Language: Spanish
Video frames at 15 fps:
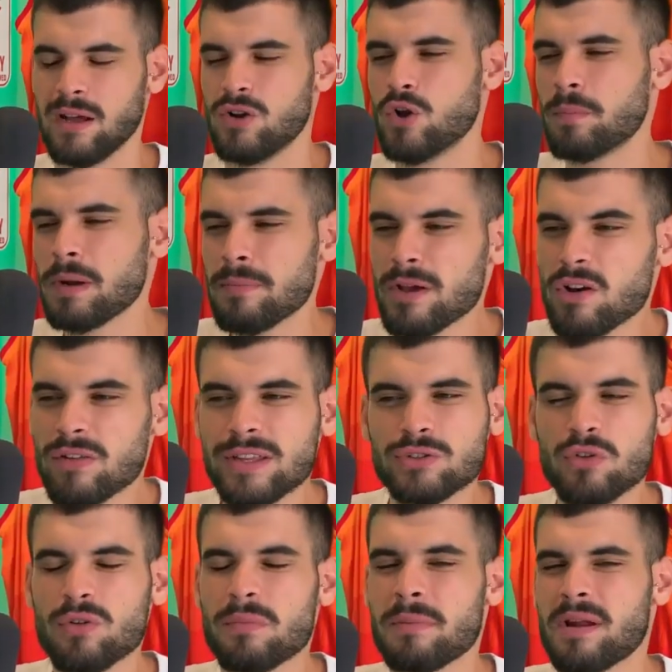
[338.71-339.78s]
Lo primero de
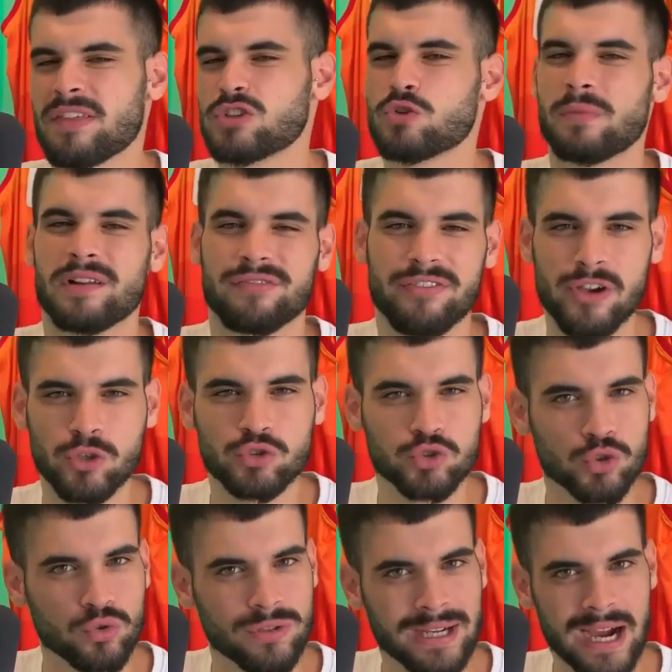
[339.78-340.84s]
todo, me parece súper feo
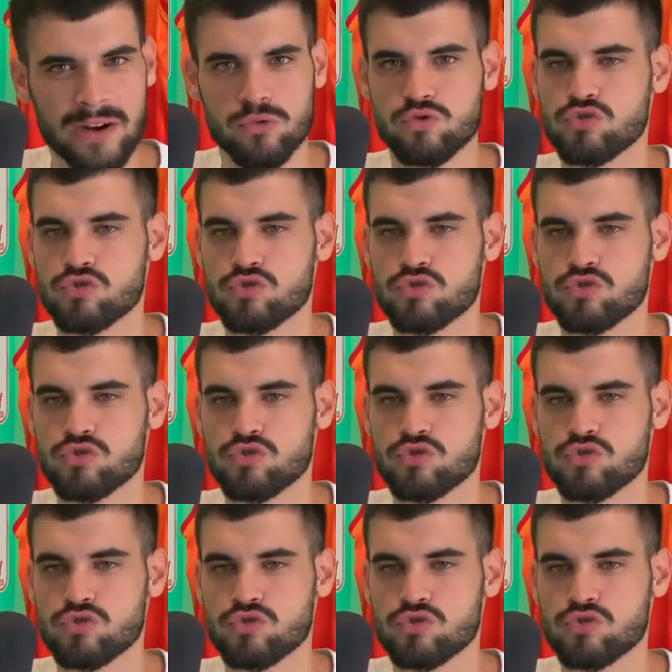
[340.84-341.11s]
truncar